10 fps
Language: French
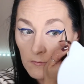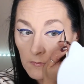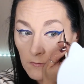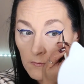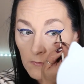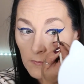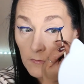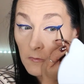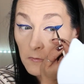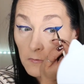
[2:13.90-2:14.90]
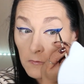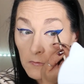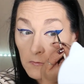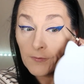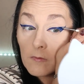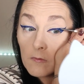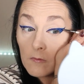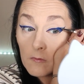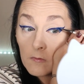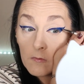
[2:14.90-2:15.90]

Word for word: J'arrive pas à avoir le même liner des deux côtés, hein.